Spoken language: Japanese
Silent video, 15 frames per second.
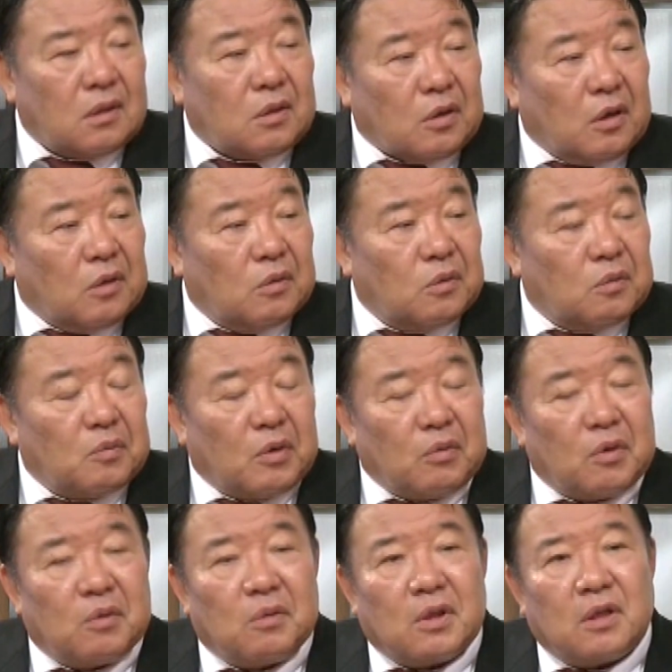ていうか、まあ、
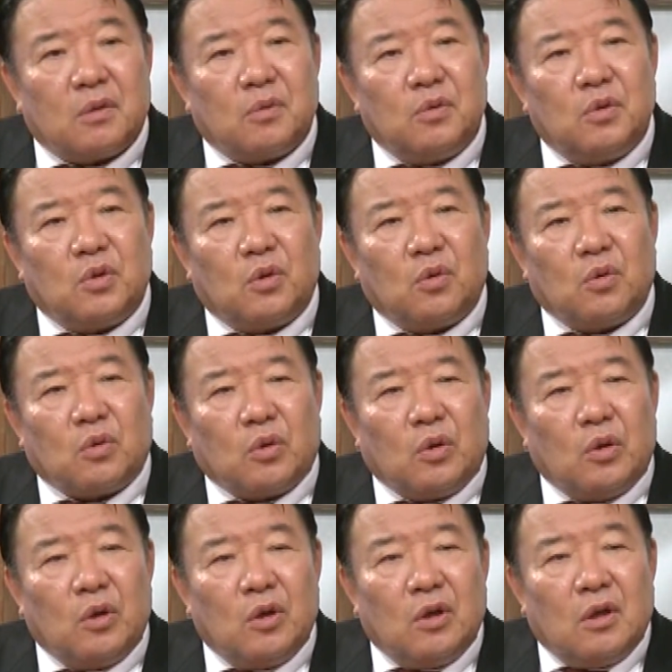私噴争のこと
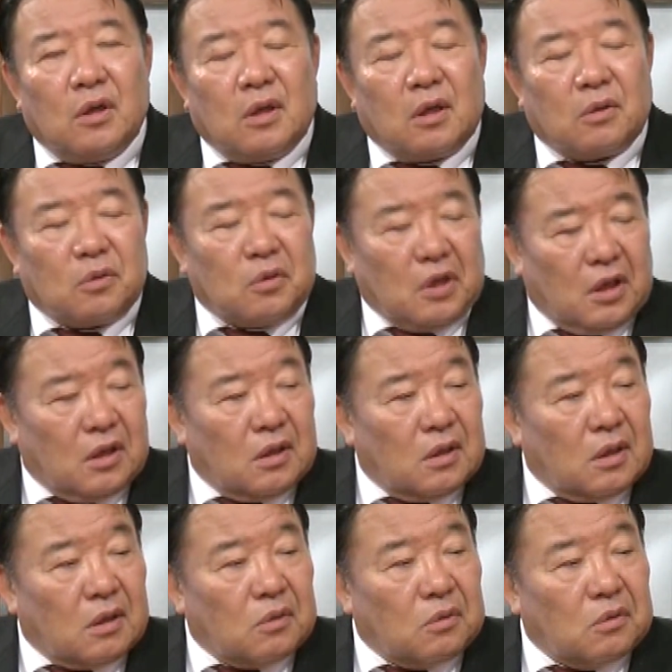をあの、ね、
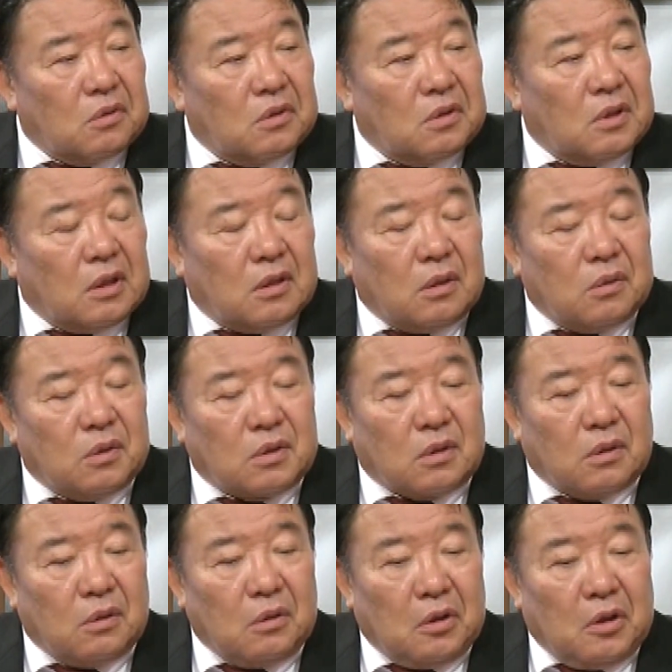あのやってるんですけ
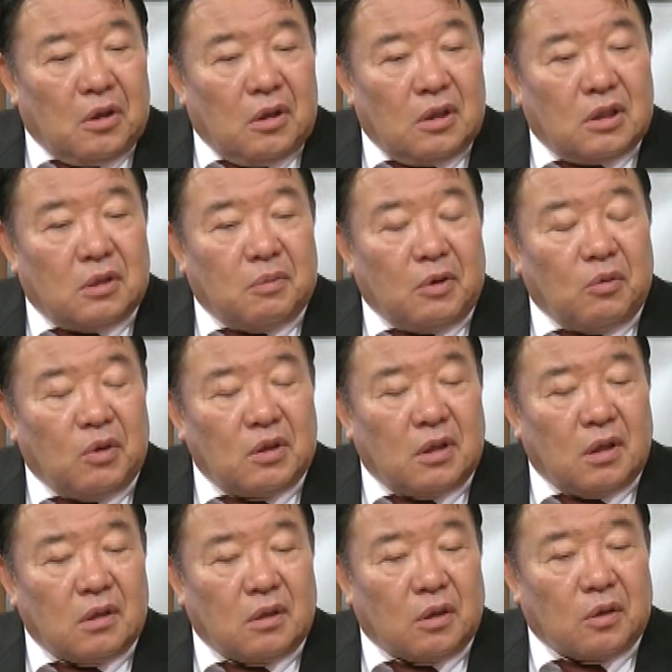ど一番壊した
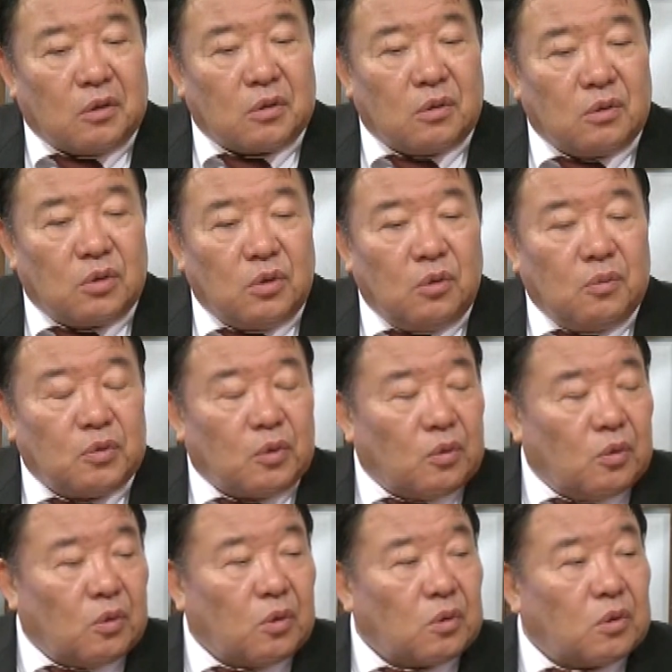かったのはその勝負の
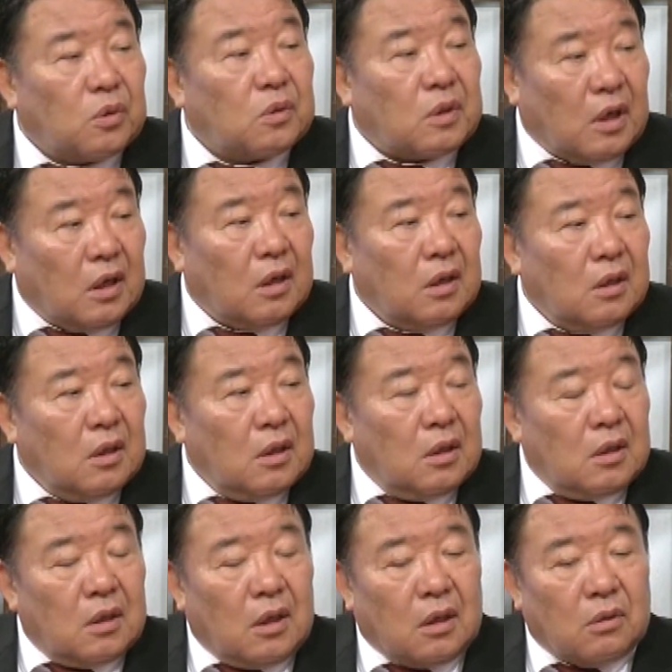心というか、あ
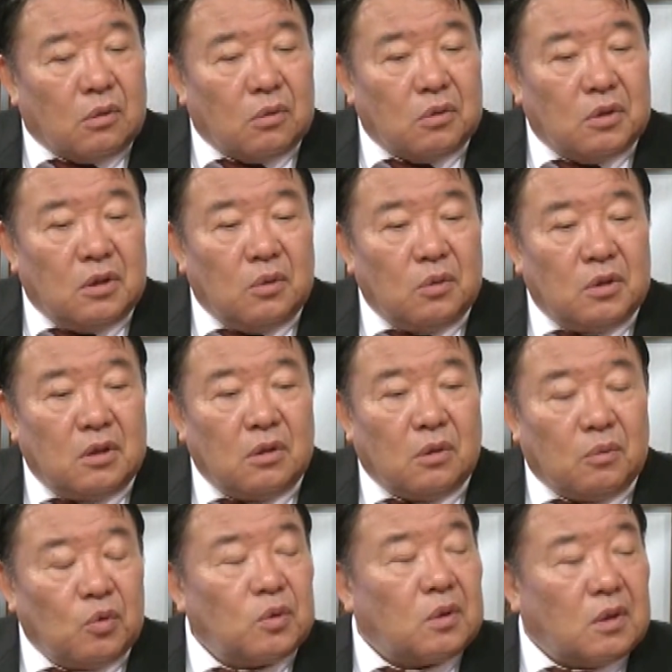の日本人の
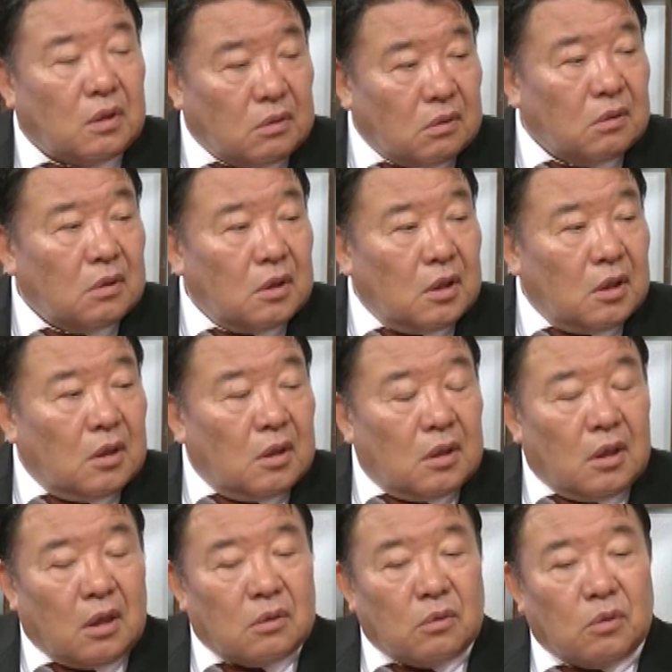持ってる
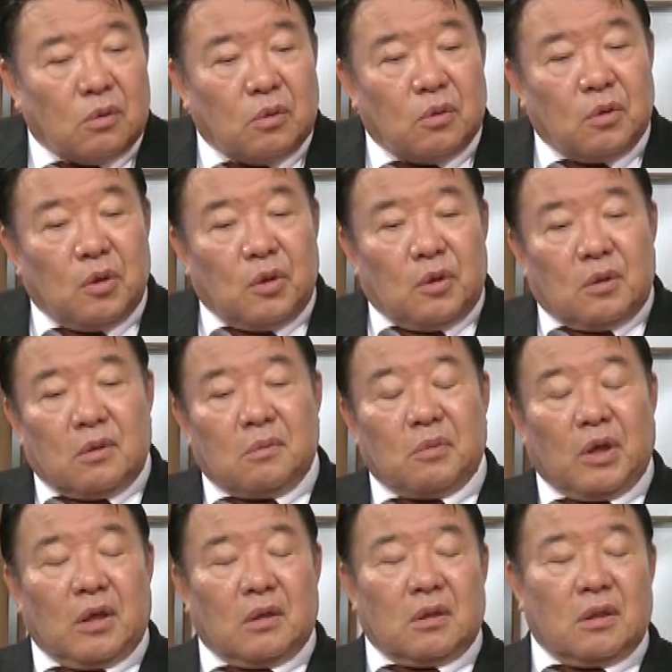あの、
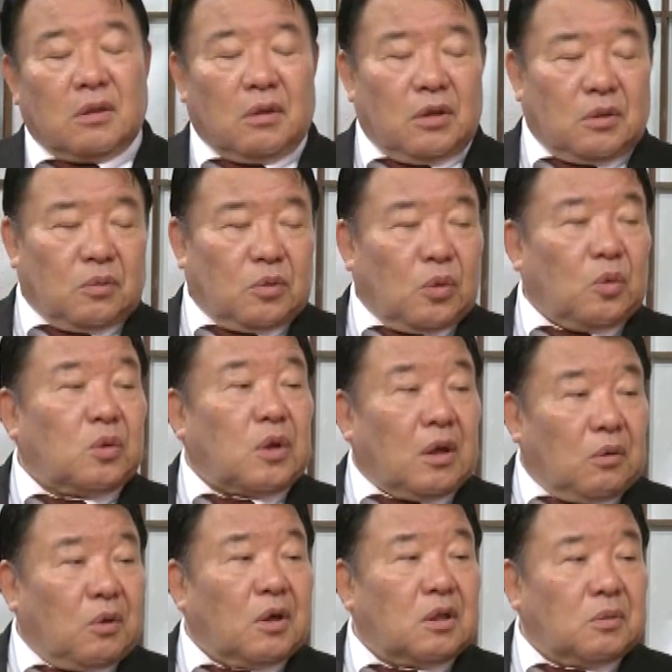まあ、先生はいつも特攻隊
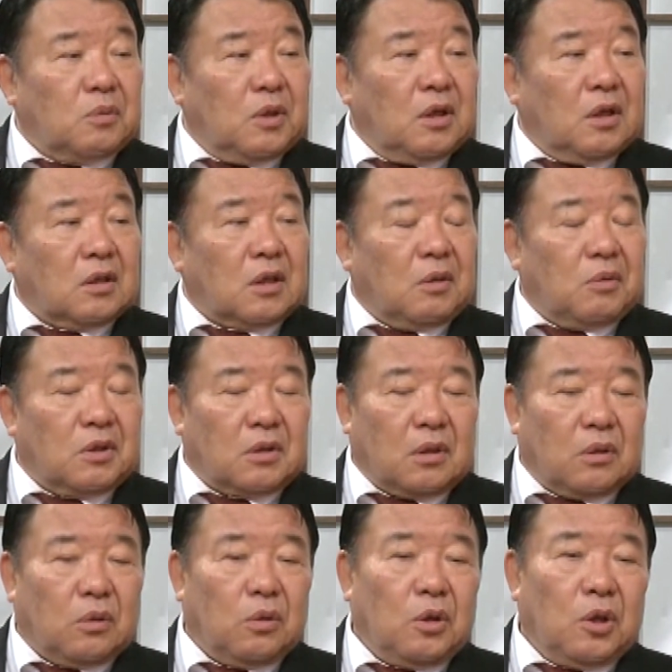のお話も、ね、なさいますけ
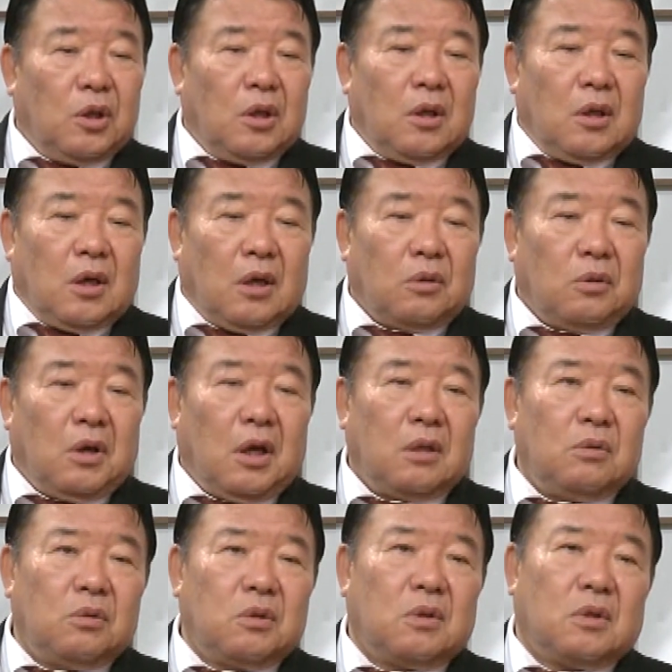どあのあ
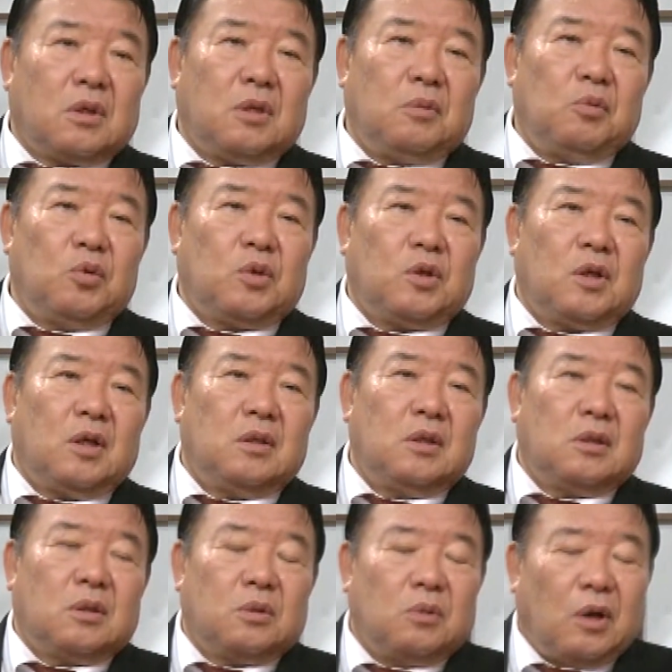の気持ちが
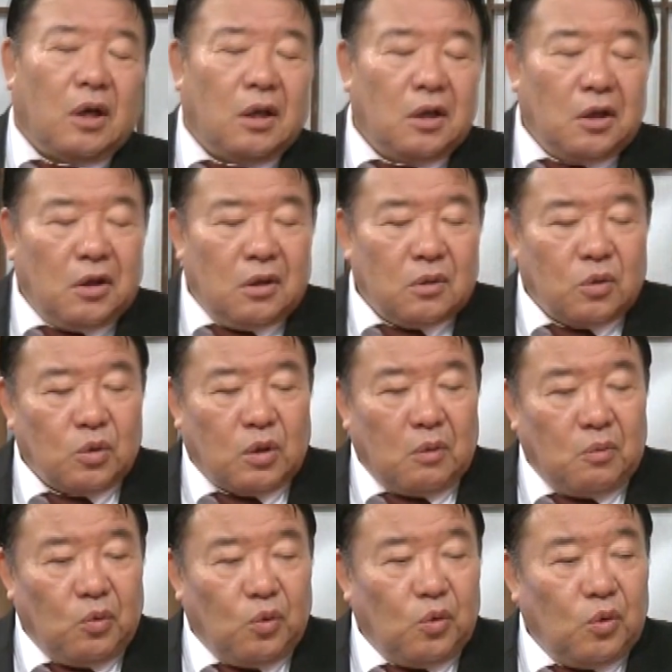実はとて
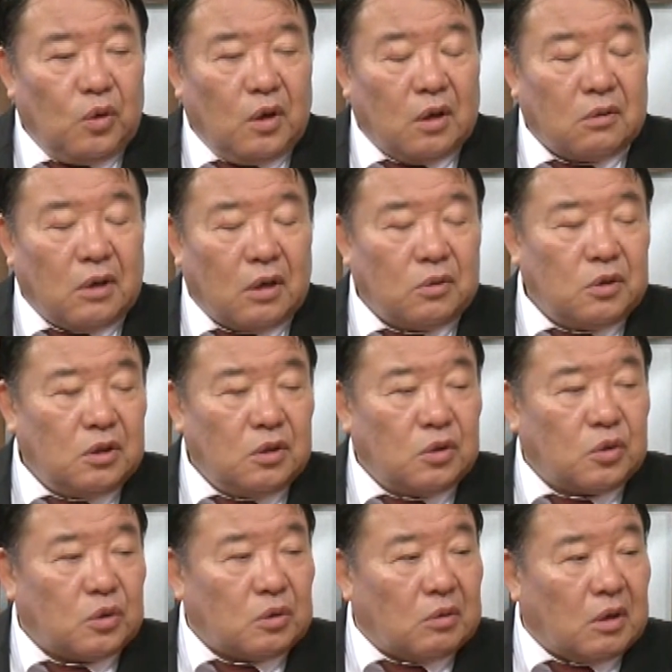もあの白人
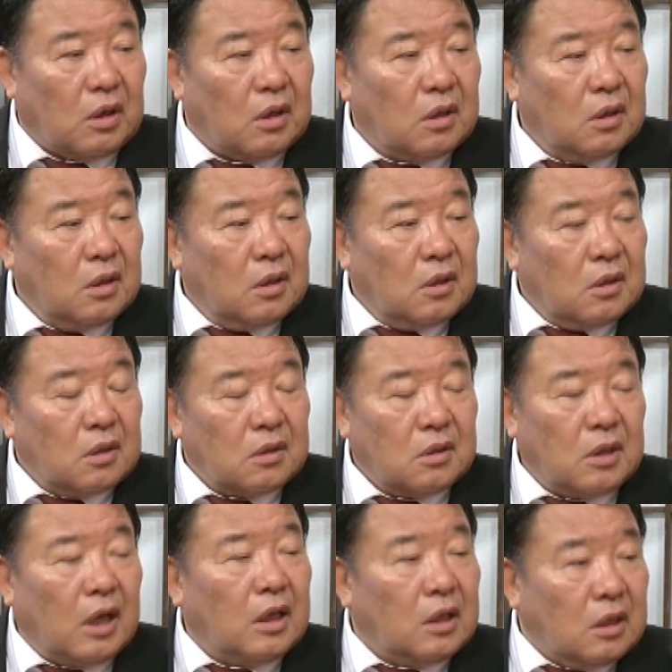種には
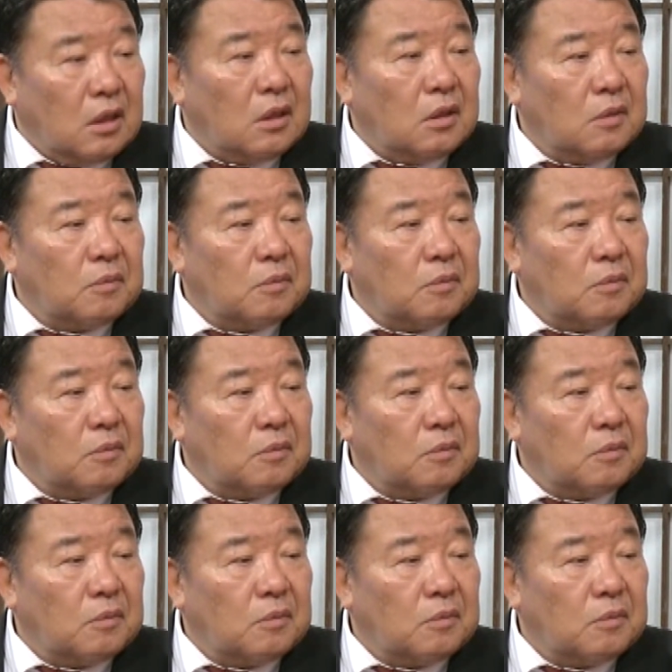ない、ね、